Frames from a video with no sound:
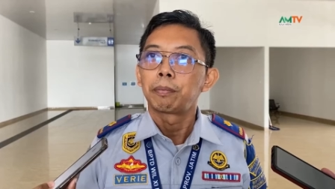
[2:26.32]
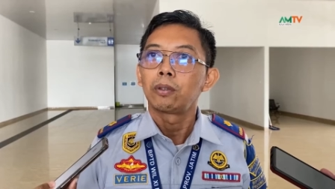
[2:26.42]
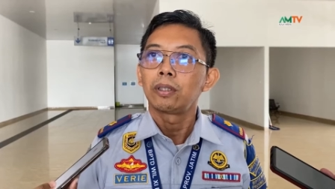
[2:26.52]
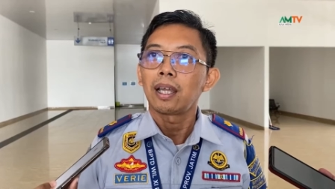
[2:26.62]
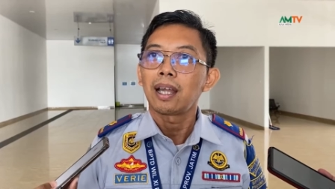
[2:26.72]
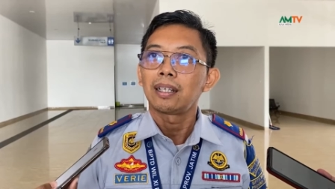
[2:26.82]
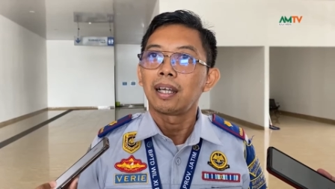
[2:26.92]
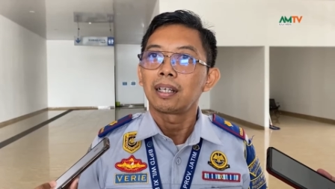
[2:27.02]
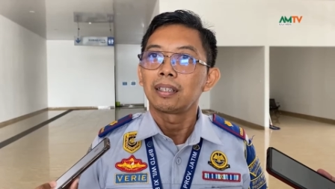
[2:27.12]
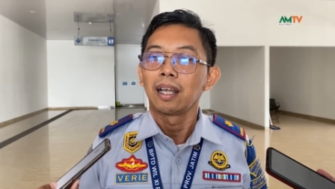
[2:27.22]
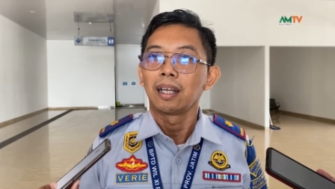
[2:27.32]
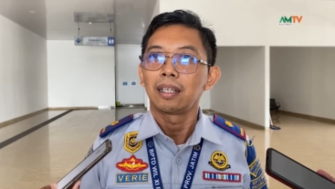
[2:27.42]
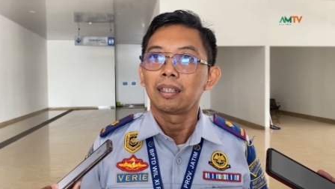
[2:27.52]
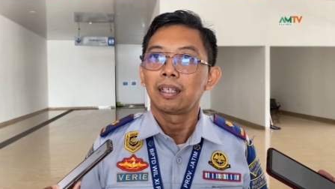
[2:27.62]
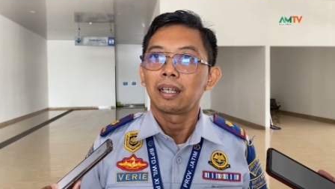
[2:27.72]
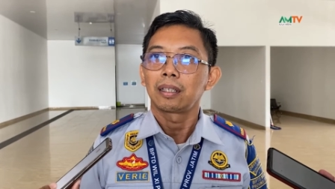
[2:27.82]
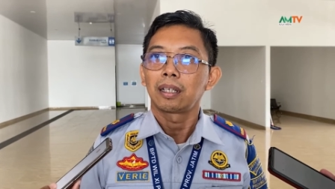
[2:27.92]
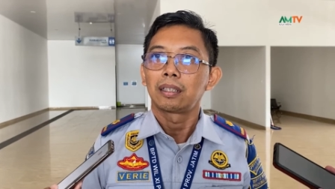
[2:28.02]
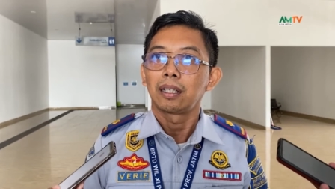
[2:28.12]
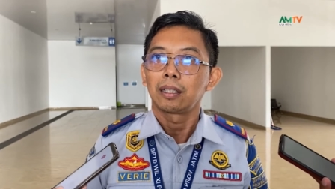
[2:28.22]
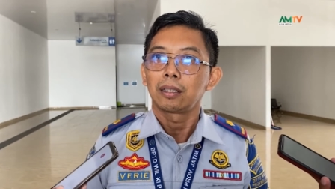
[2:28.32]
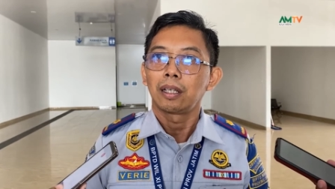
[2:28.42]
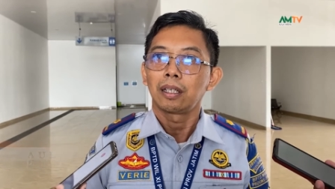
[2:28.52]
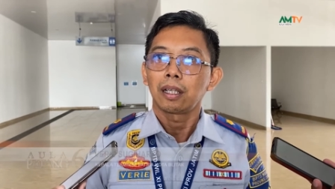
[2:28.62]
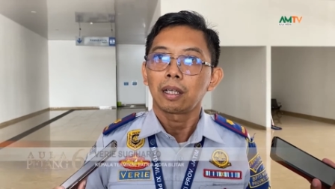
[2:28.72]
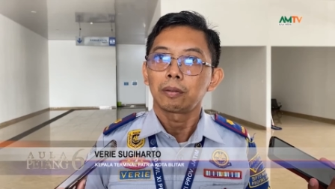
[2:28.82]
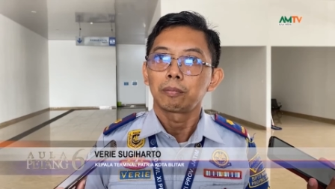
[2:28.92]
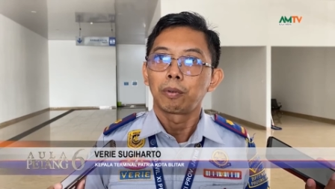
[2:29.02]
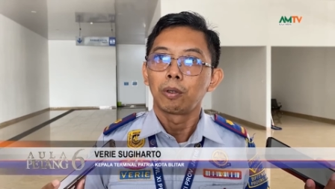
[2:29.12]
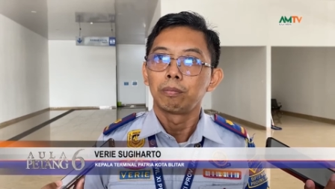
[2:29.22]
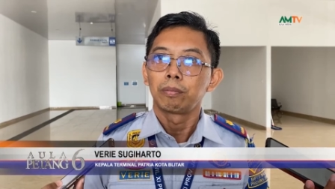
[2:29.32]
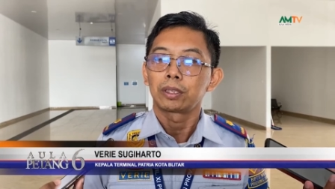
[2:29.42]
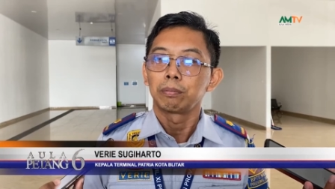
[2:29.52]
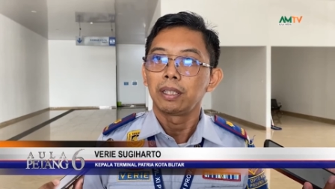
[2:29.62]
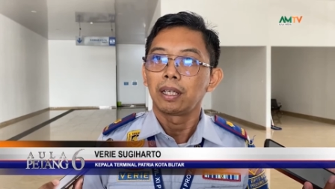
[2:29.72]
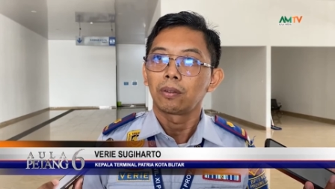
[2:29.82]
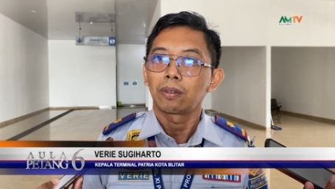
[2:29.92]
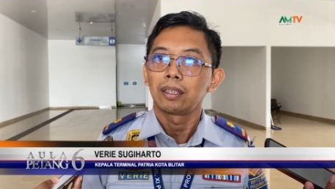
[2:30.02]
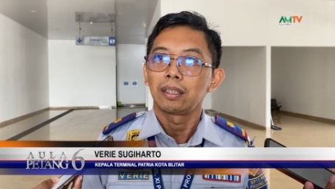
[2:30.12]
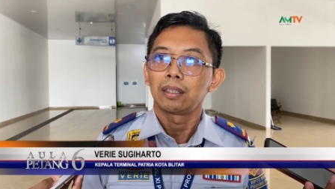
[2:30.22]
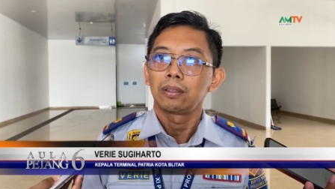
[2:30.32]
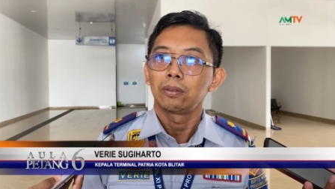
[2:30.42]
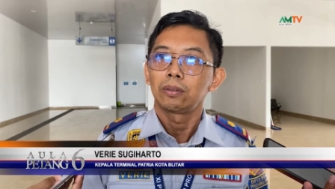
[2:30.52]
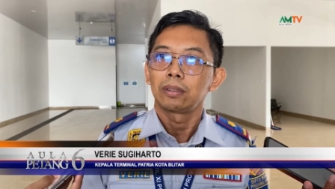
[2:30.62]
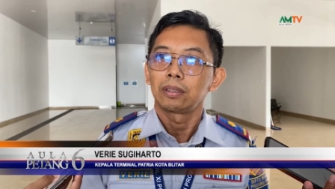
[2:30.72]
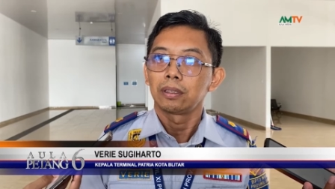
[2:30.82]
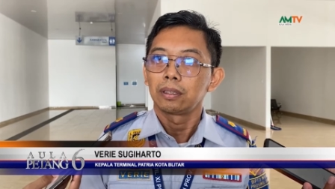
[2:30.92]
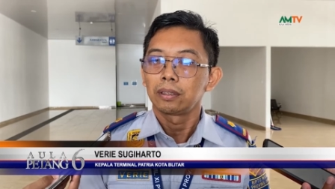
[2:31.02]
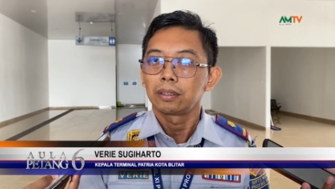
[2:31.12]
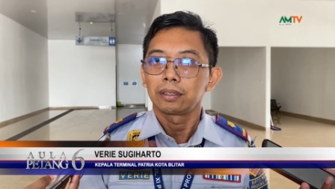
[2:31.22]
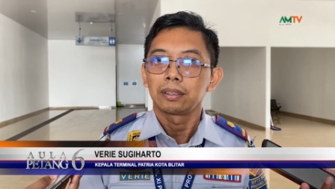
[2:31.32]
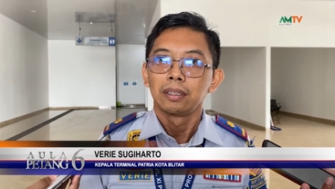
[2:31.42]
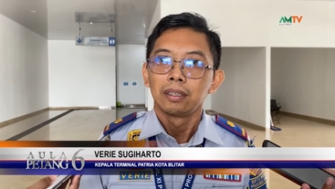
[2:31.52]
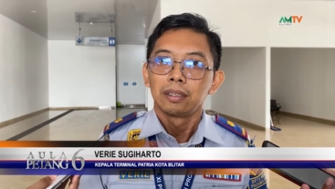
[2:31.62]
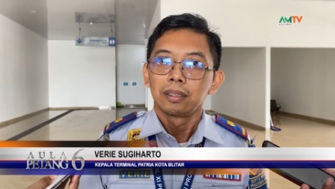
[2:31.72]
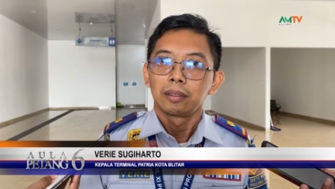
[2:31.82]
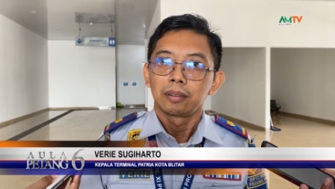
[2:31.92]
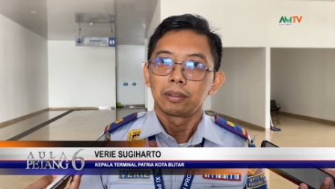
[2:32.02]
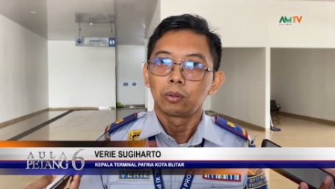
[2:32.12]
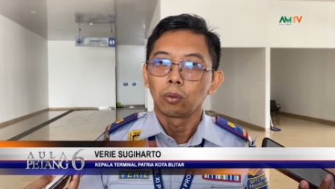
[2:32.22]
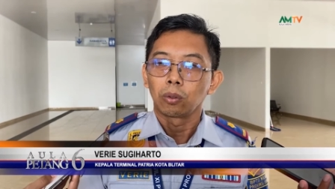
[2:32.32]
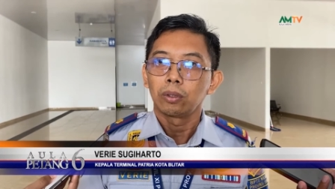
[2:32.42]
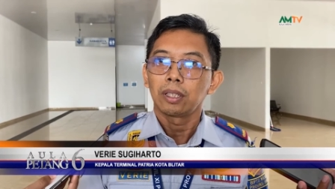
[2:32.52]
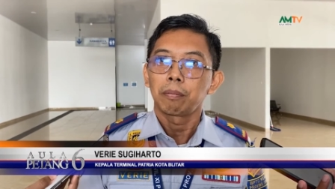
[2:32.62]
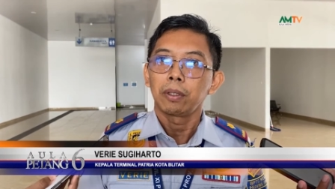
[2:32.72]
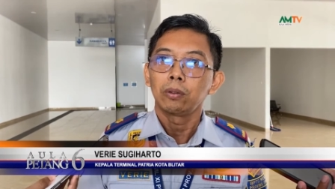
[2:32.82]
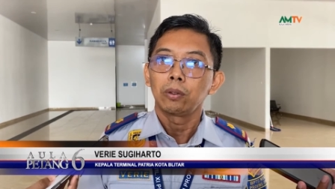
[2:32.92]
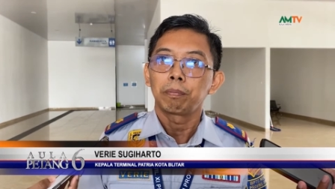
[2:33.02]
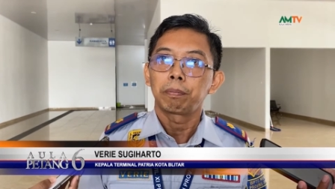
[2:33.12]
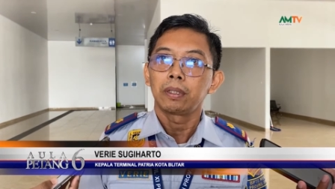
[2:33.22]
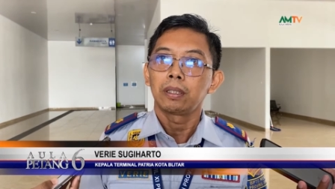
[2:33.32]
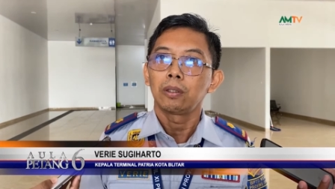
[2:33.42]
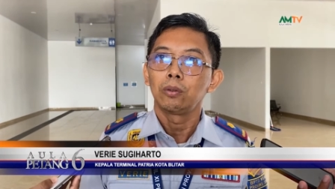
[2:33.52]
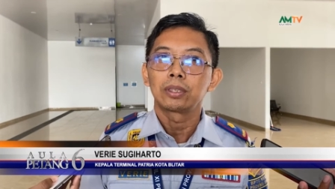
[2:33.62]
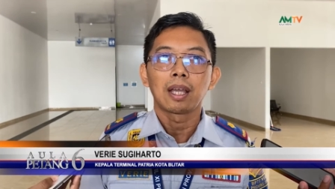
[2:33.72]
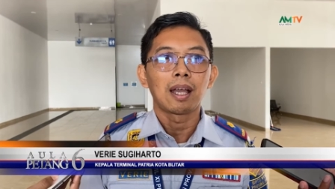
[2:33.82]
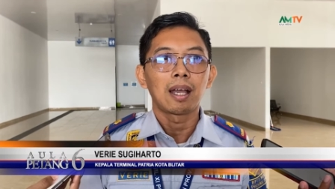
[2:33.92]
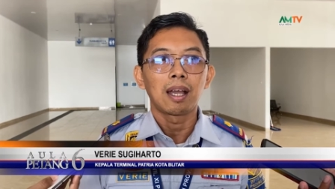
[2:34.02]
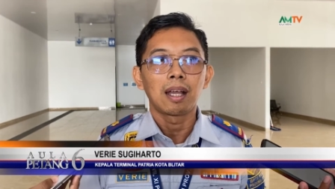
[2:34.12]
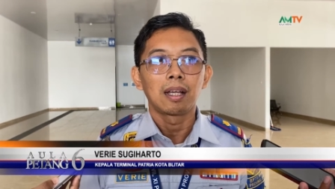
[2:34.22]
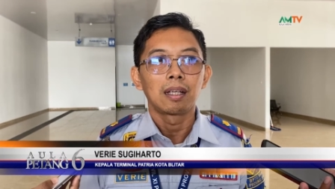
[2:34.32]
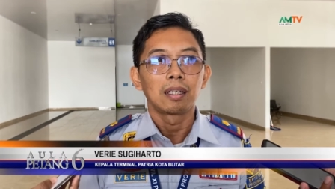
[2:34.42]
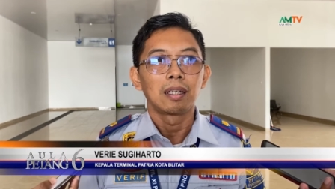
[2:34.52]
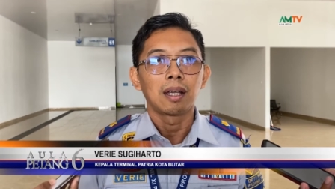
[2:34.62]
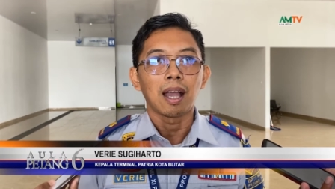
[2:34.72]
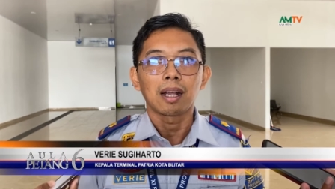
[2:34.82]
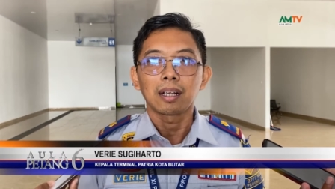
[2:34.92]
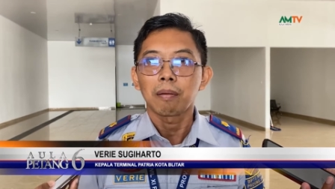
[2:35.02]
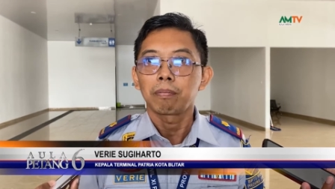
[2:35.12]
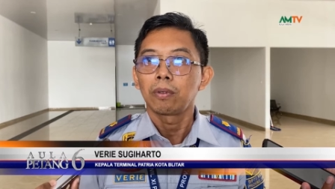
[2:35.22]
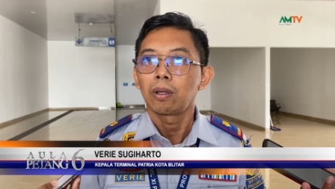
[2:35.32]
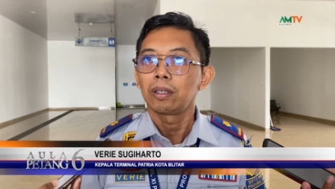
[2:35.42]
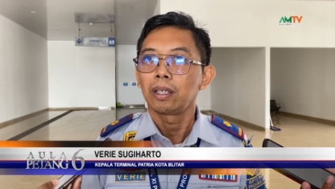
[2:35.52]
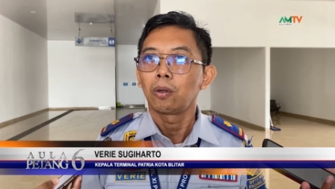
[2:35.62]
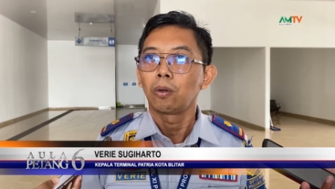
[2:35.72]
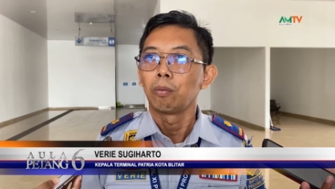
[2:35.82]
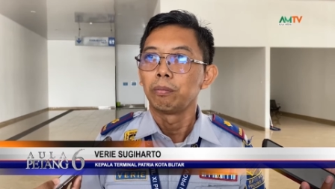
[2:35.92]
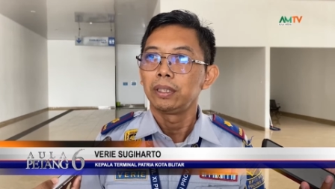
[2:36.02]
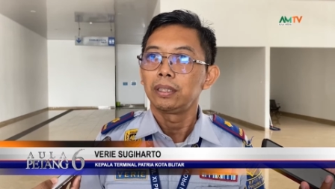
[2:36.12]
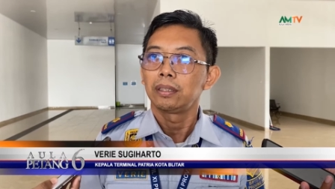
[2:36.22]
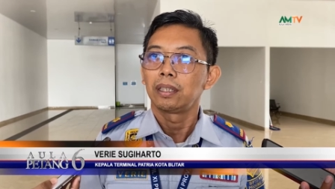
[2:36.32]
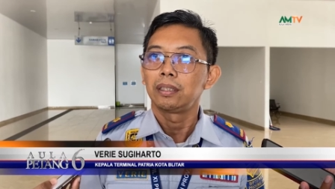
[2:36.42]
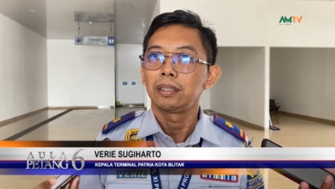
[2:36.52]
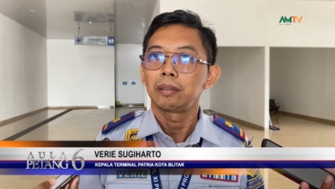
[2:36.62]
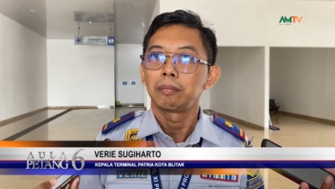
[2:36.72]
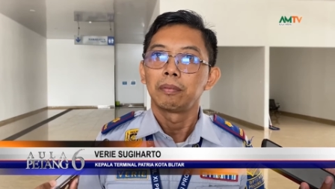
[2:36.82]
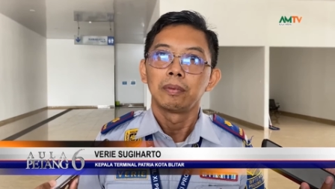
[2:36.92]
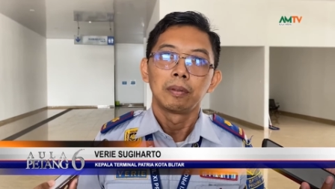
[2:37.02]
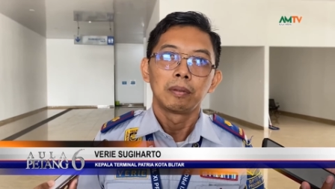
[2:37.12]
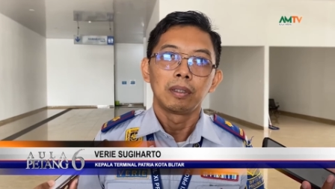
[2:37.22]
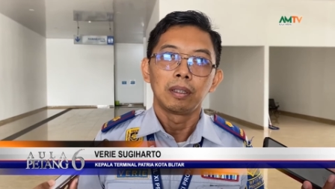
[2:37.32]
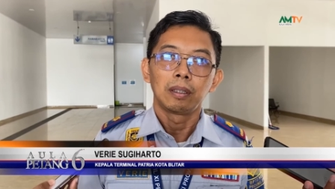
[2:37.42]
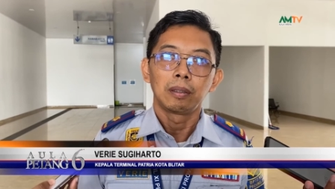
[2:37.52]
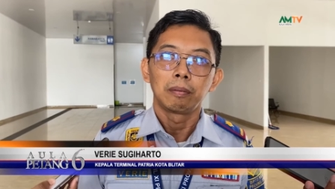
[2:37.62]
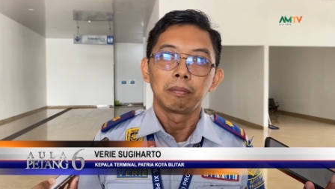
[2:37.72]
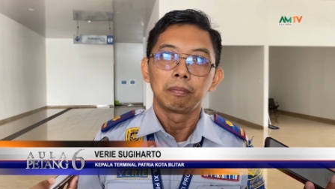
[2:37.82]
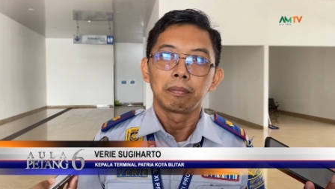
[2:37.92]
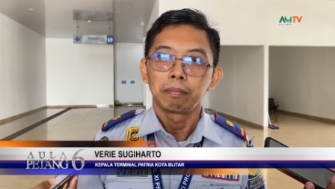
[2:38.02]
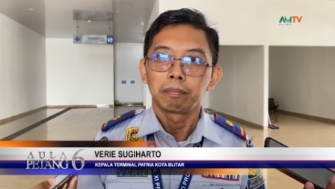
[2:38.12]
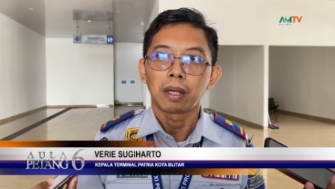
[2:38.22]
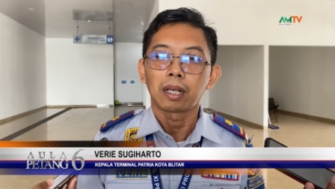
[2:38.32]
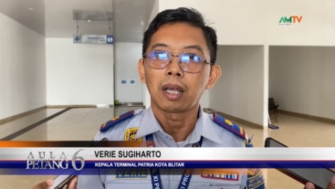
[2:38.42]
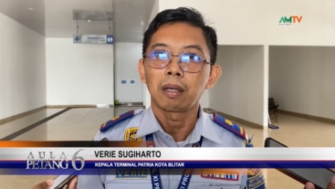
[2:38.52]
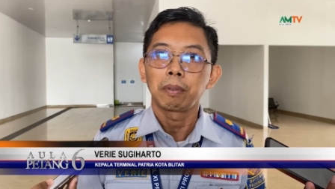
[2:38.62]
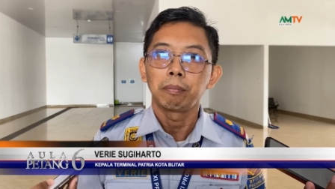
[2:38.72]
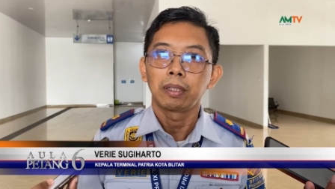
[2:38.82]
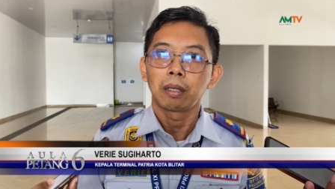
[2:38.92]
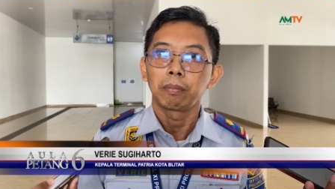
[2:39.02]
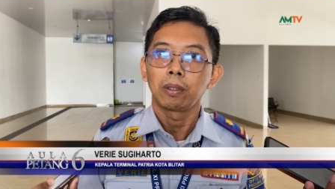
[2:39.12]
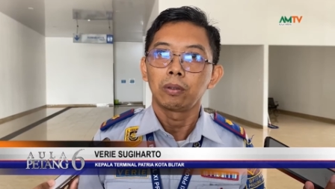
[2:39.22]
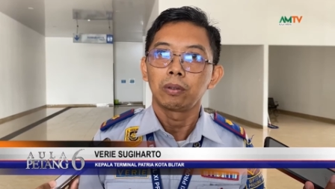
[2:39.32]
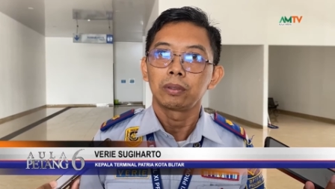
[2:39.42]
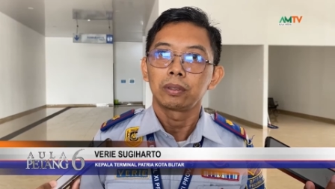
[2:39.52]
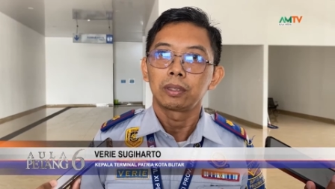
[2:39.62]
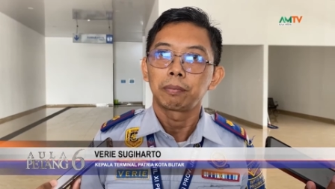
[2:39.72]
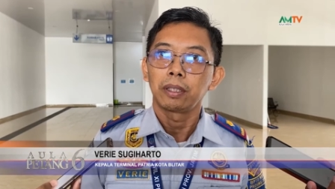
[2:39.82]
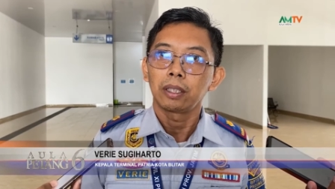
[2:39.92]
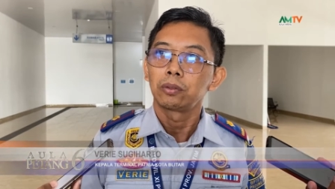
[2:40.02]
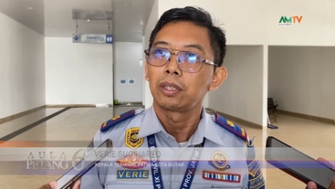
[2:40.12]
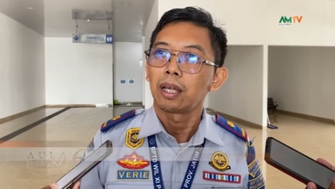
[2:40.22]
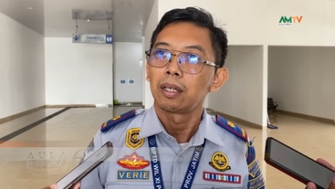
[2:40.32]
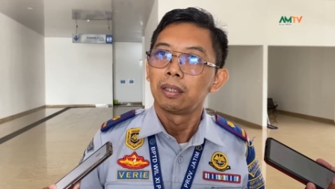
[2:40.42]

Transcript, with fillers: Betulnya ada kendala yang adalah kendalanya kan belum resmi ya aturannya itu eh, turun, tapi untuk pengusaha akap non ekonomi, jadi eh, para pimpinan PU sepertinya sudah